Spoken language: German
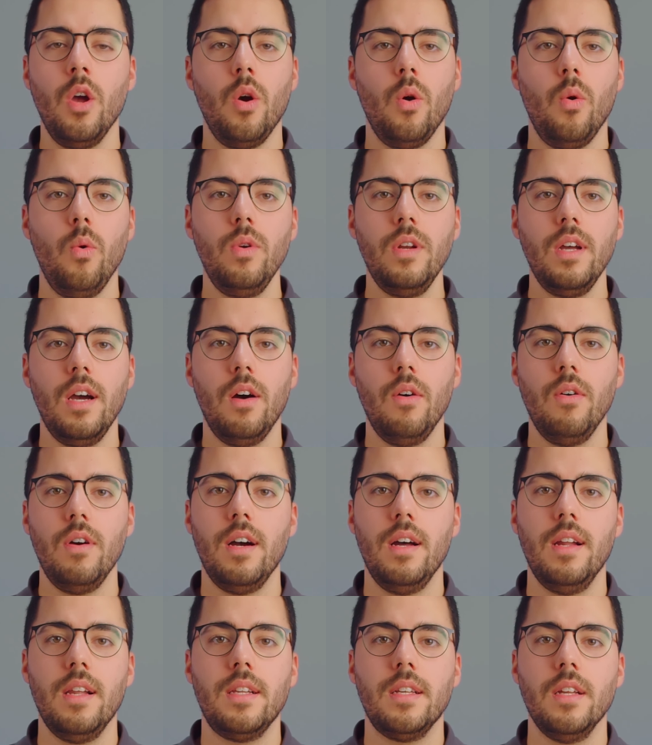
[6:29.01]
oder auch
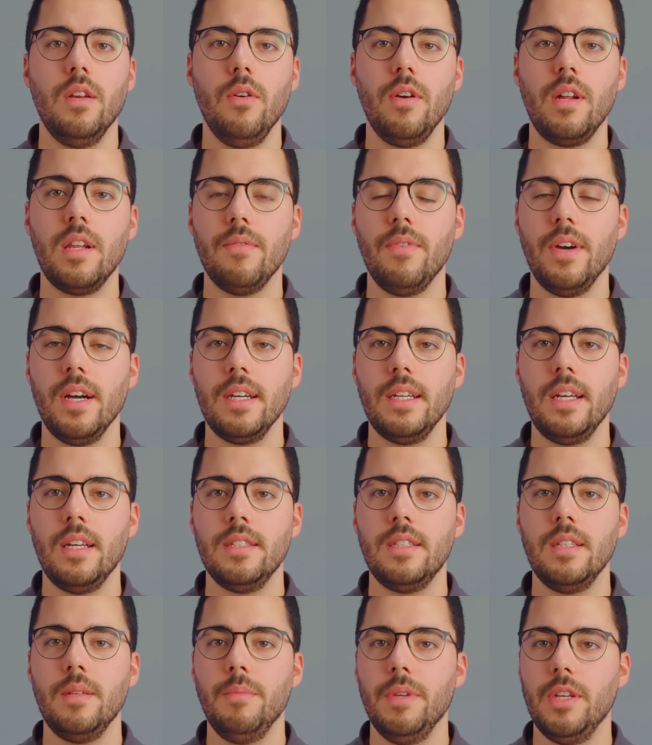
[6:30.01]
als
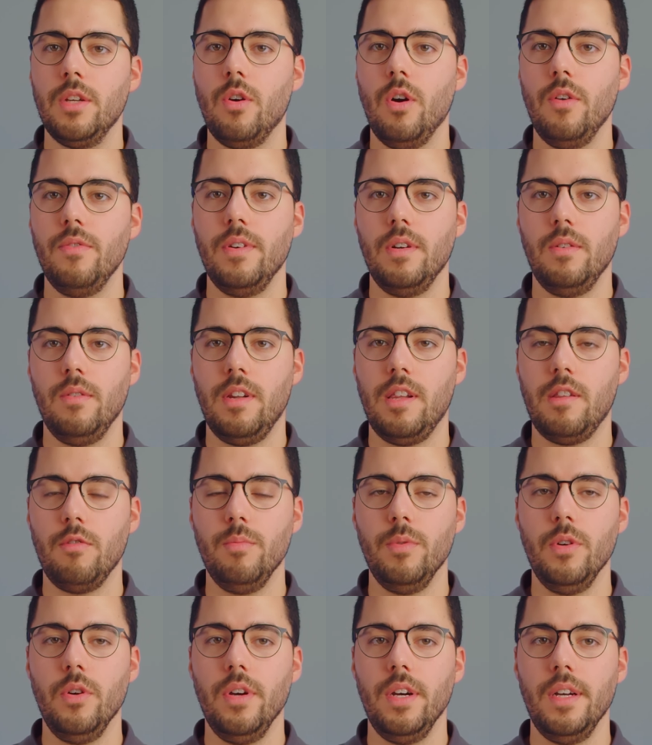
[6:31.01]
Deluxe-Variante mit Koffer und
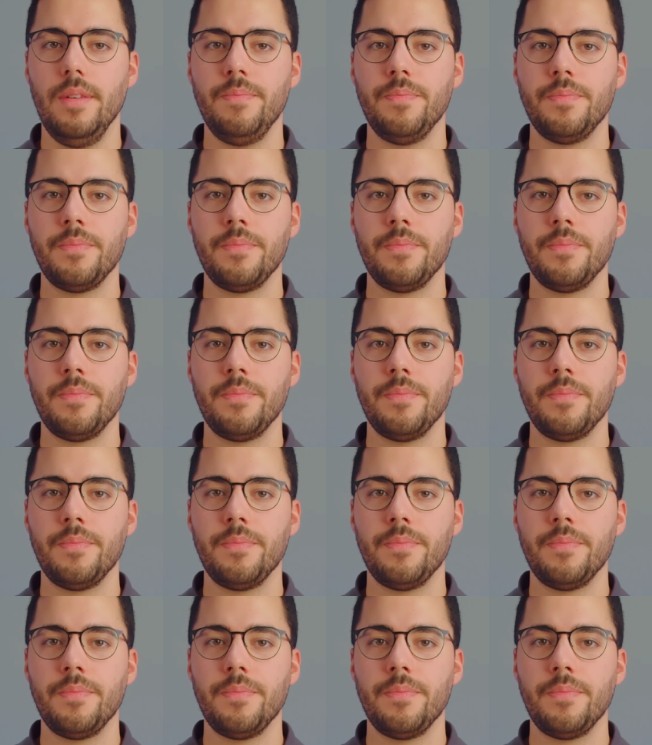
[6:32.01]
Zubehör.